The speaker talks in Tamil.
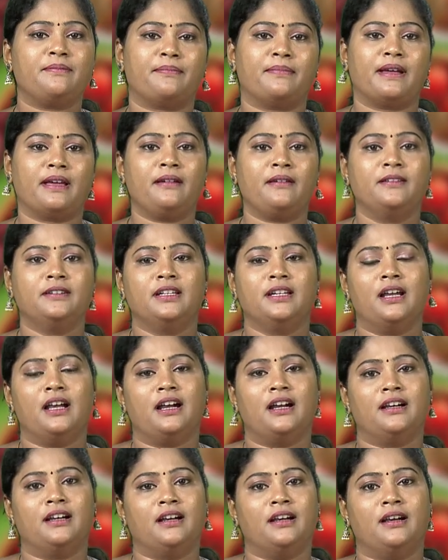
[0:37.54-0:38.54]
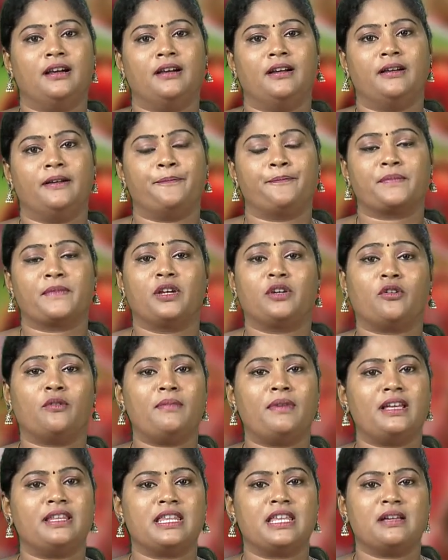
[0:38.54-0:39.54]
இப்போ ரொம்ப
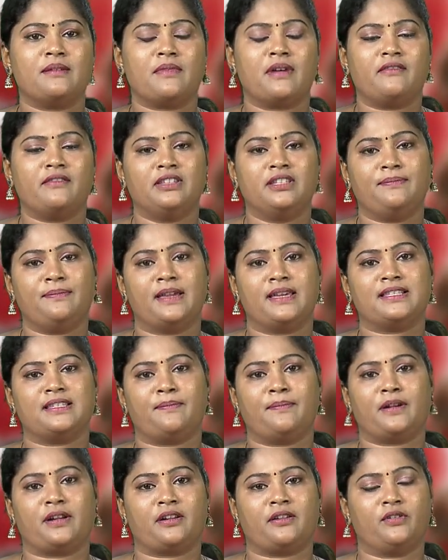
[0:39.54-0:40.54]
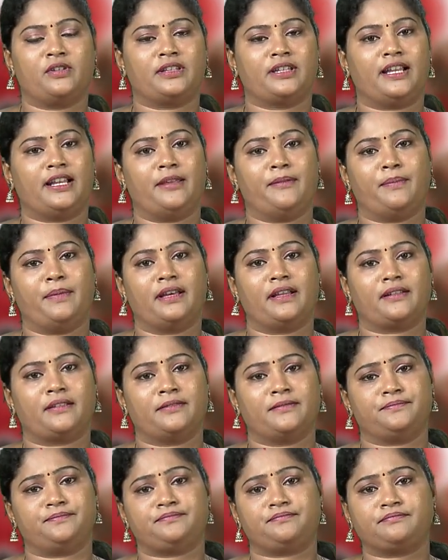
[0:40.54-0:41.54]
அதிகமாக வந்து பேசப்படுற ஒரு தலைப்பாக
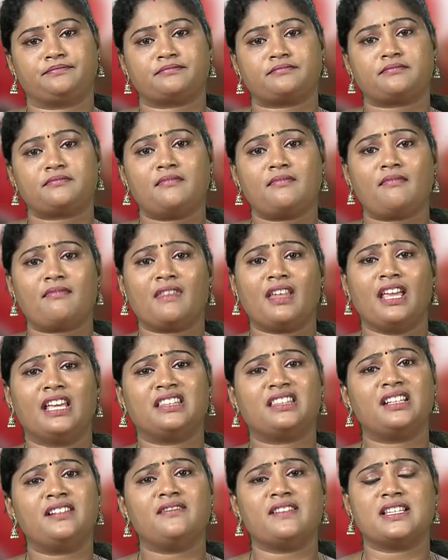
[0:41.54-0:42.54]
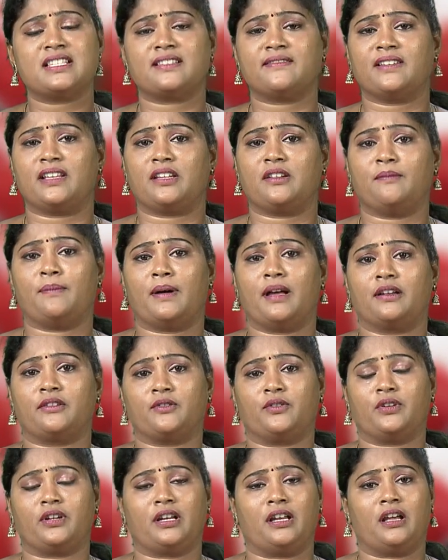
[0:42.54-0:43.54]
இருக்குது எத்தனை வயசு வரைக்கும் பால்
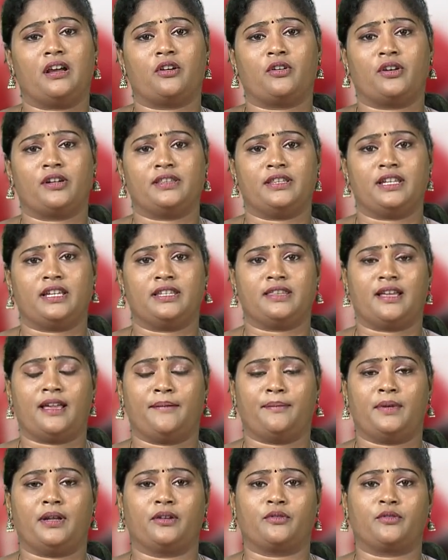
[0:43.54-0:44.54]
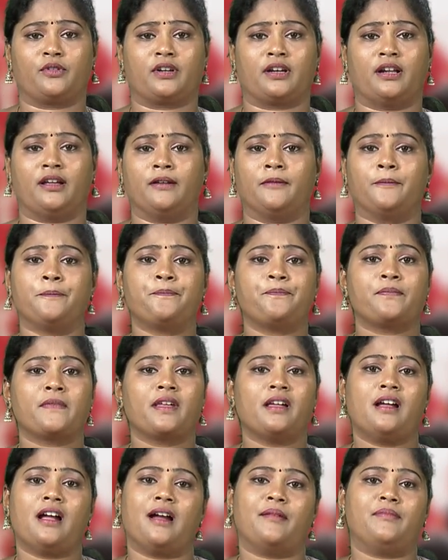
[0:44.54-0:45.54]
கொடுக்கலாம் குழந்தைக்கு தாய்ப்பால் கொடுக்கலாம்
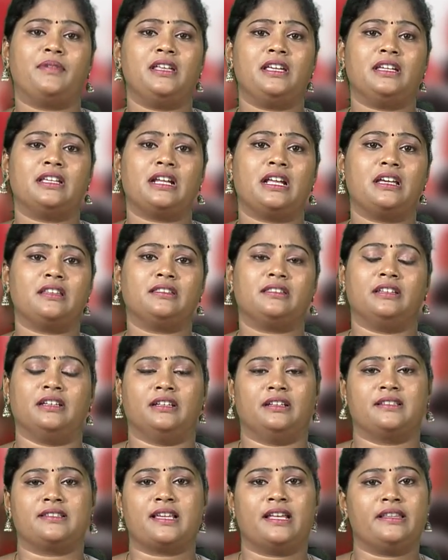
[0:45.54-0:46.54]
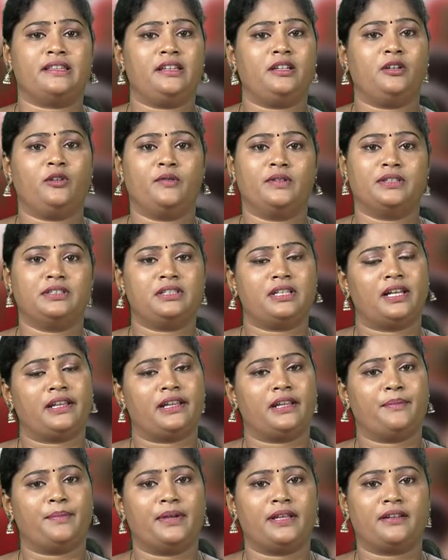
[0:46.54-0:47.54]
அப்படிங்கிற அந்த சந்தேகம் வந்து
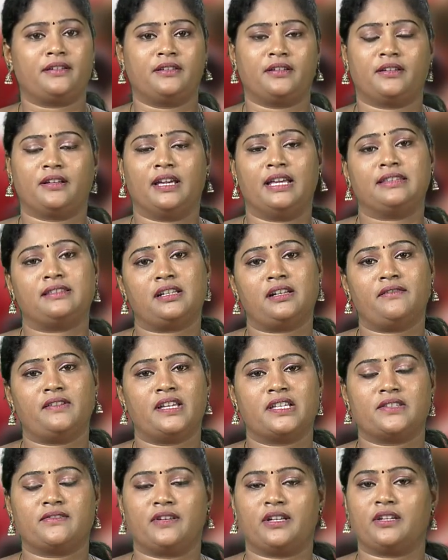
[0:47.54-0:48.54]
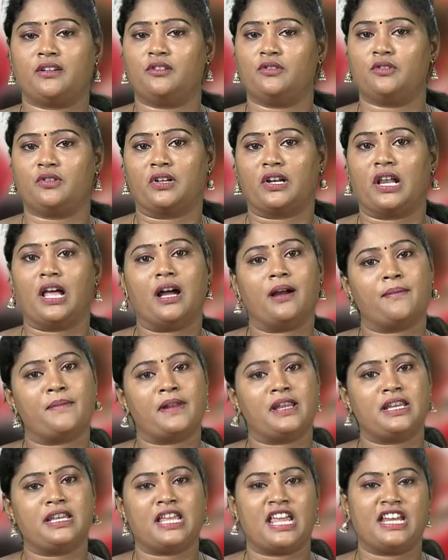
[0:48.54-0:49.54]
நிறைய பேருக்கு இருக்குது எத்தனை வயசு வரைக்கும் கொடுக்கலாம்
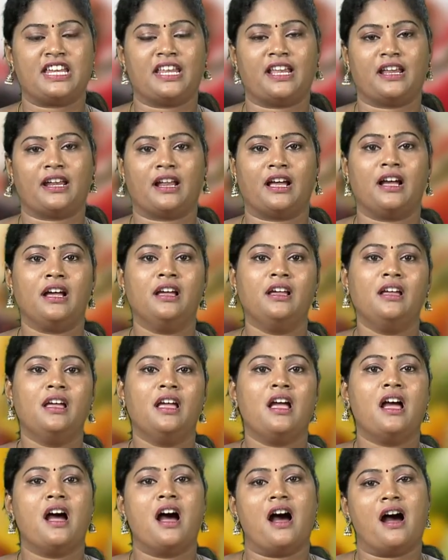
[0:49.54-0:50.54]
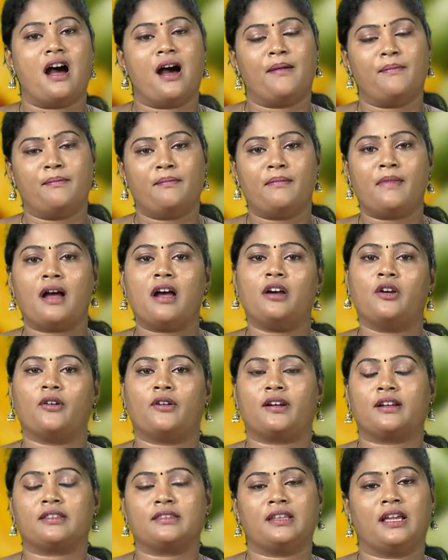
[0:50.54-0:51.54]
அப்படின்னு கேட்டிங்கன்னா அம்மா
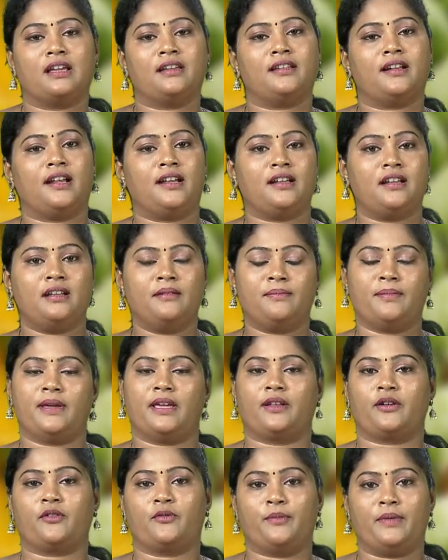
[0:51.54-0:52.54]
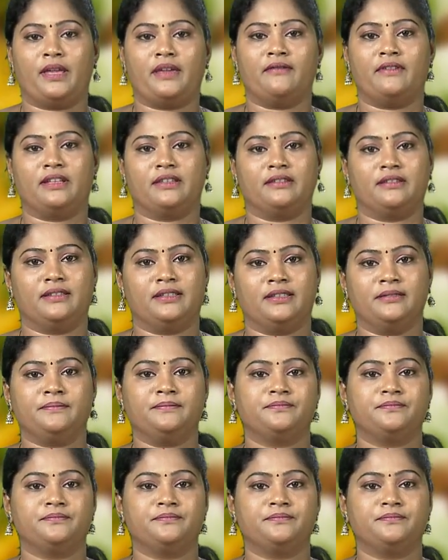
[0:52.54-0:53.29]
குழந்த ரெண்டு பேருக்குமே வந்து